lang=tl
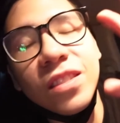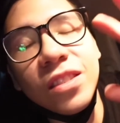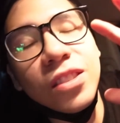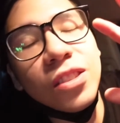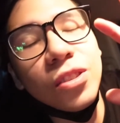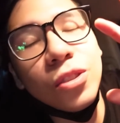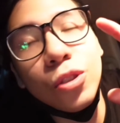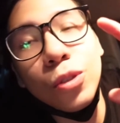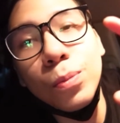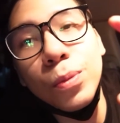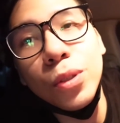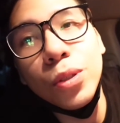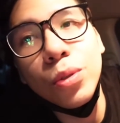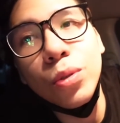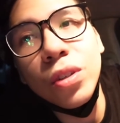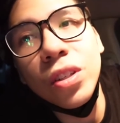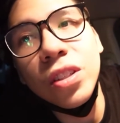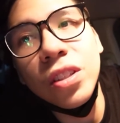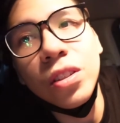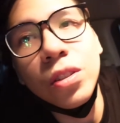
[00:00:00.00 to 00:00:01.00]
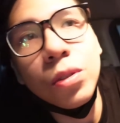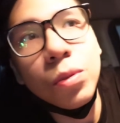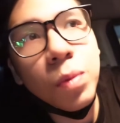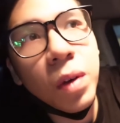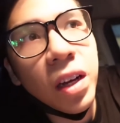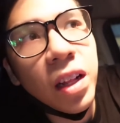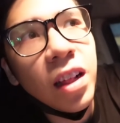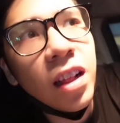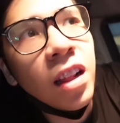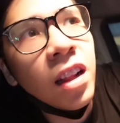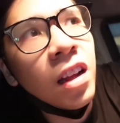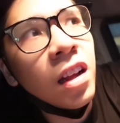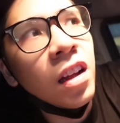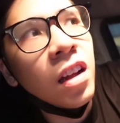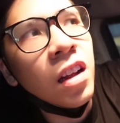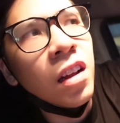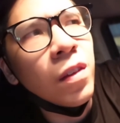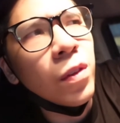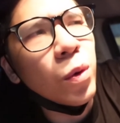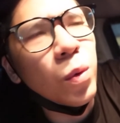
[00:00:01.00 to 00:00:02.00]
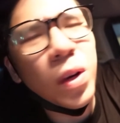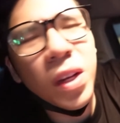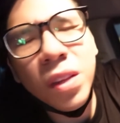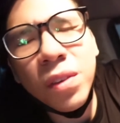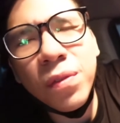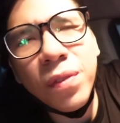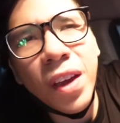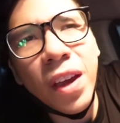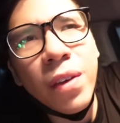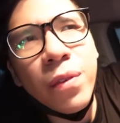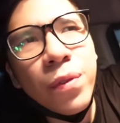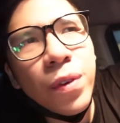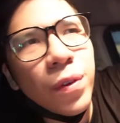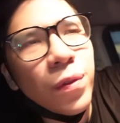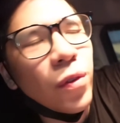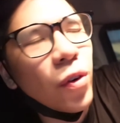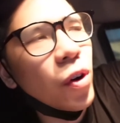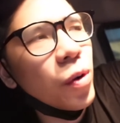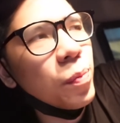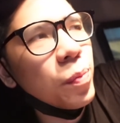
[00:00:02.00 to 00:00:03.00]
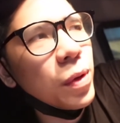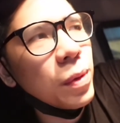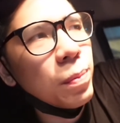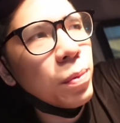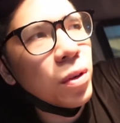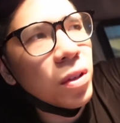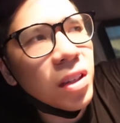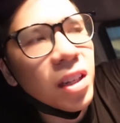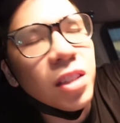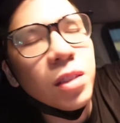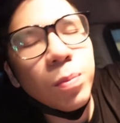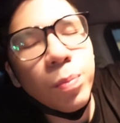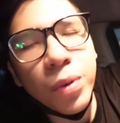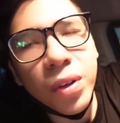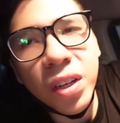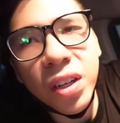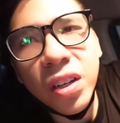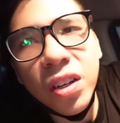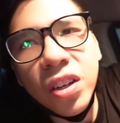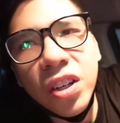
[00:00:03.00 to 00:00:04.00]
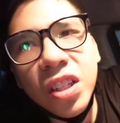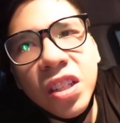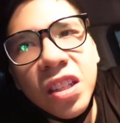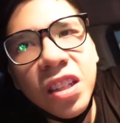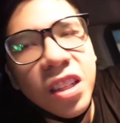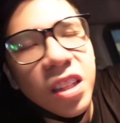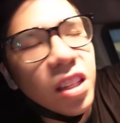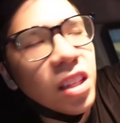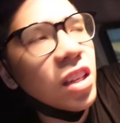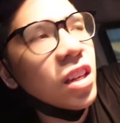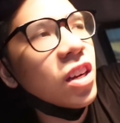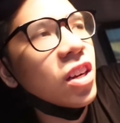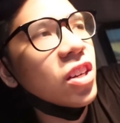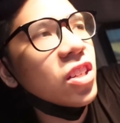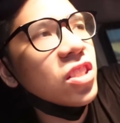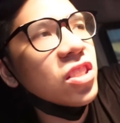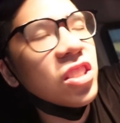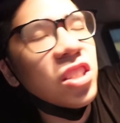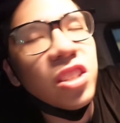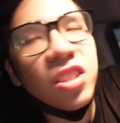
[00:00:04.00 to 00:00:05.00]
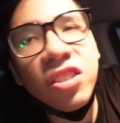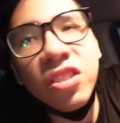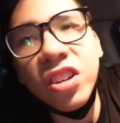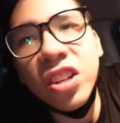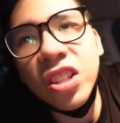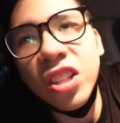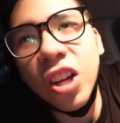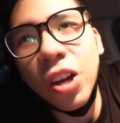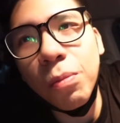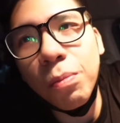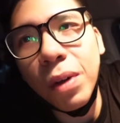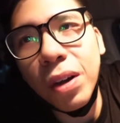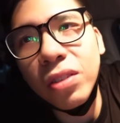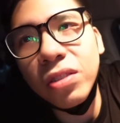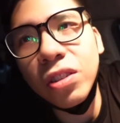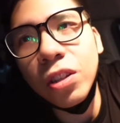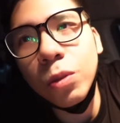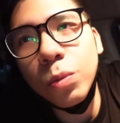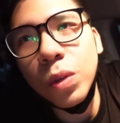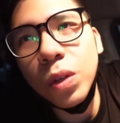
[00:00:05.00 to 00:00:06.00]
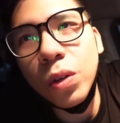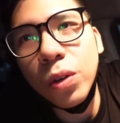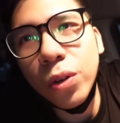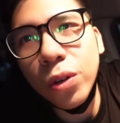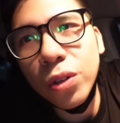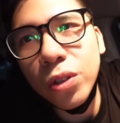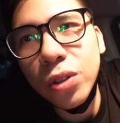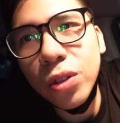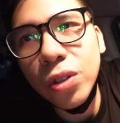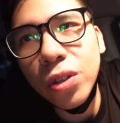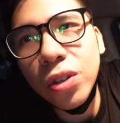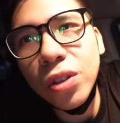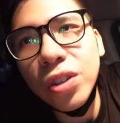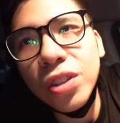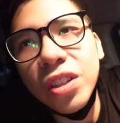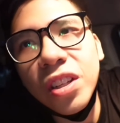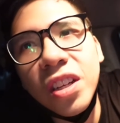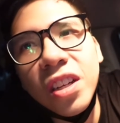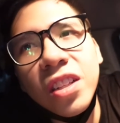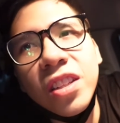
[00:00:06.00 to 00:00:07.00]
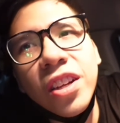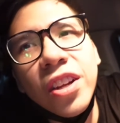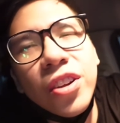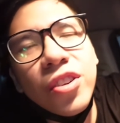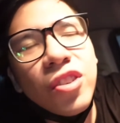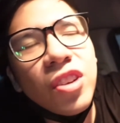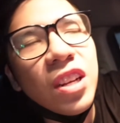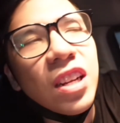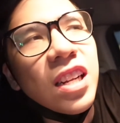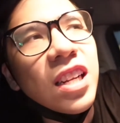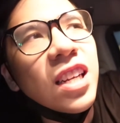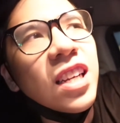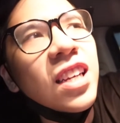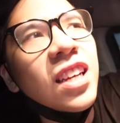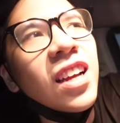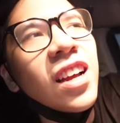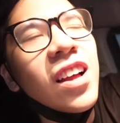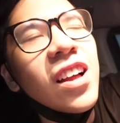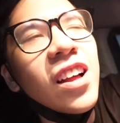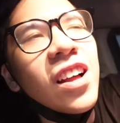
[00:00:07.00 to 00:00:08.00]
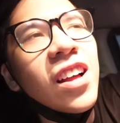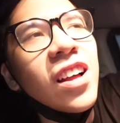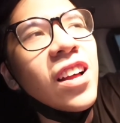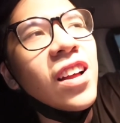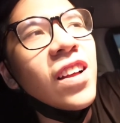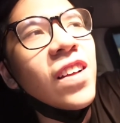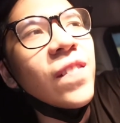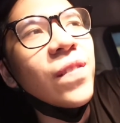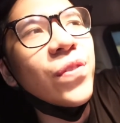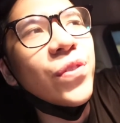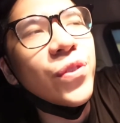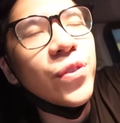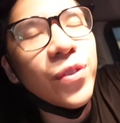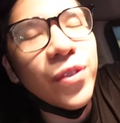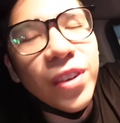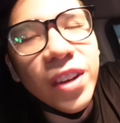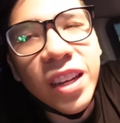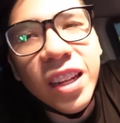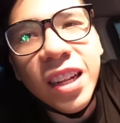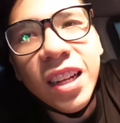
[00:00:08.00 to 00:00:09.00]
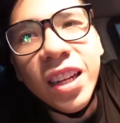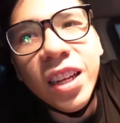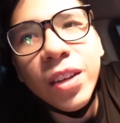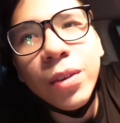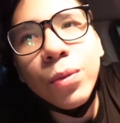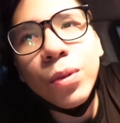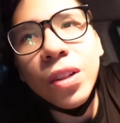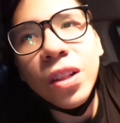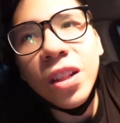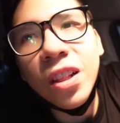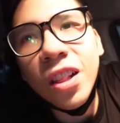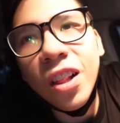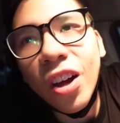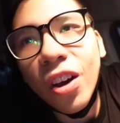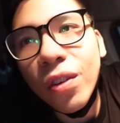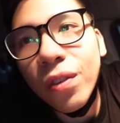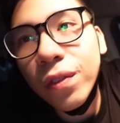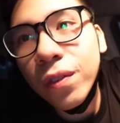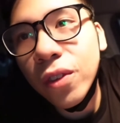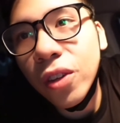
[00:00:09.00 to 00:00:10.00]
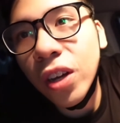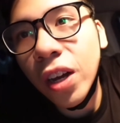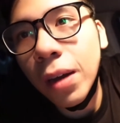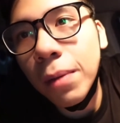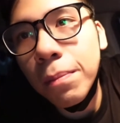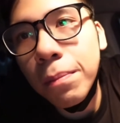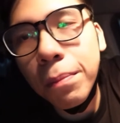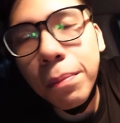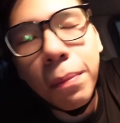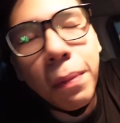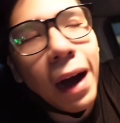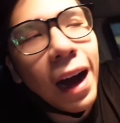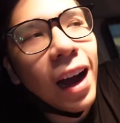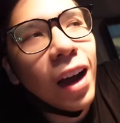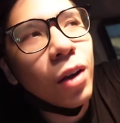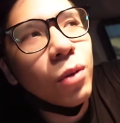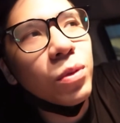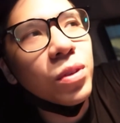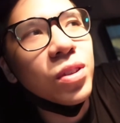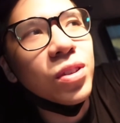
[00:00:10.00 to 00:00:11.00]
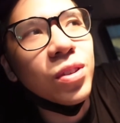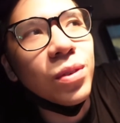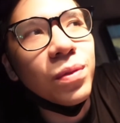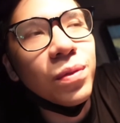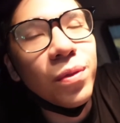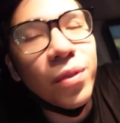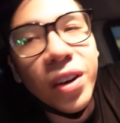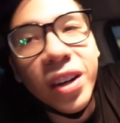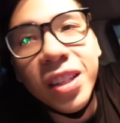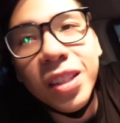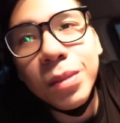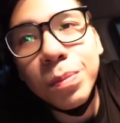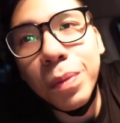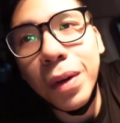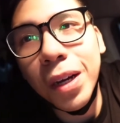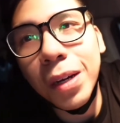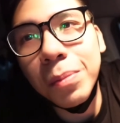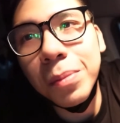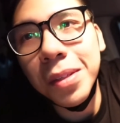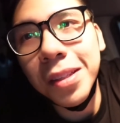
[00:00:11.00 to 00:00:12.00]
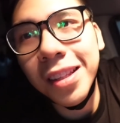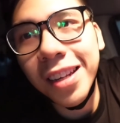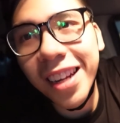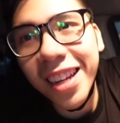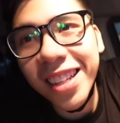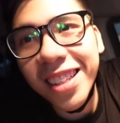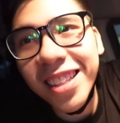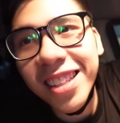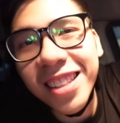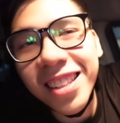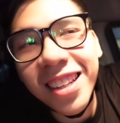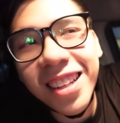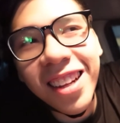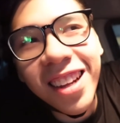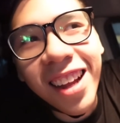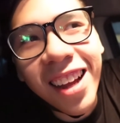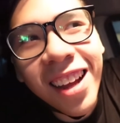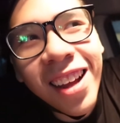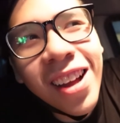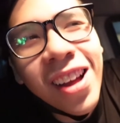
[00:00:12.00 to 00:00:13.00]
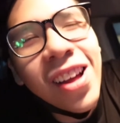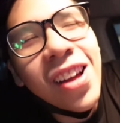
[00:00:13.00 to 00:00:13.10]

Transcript: super sulit as well one five for four people that's pretty good uh, considering the amount that we ordered and I really really would love to come back with some friends para matry din nila